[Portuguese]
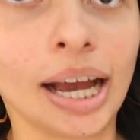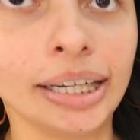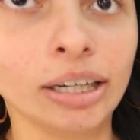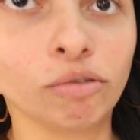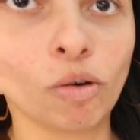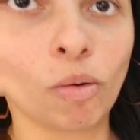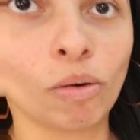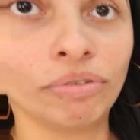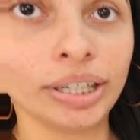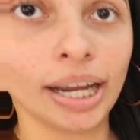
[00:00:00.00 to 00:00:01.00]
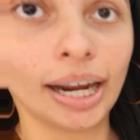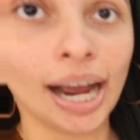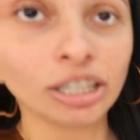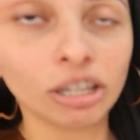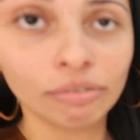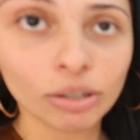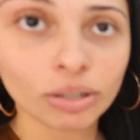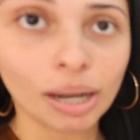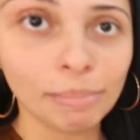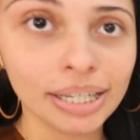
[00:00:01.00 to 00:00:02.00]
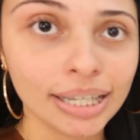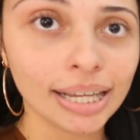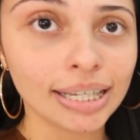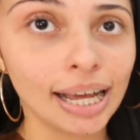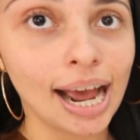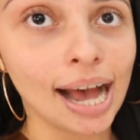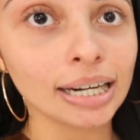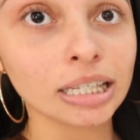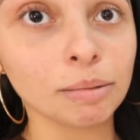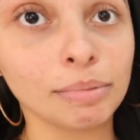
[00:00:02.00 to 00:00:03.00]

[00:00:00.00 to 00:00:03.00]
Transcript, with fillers: Ali eu vou conferir a caixa, então veio os cabides e as araras,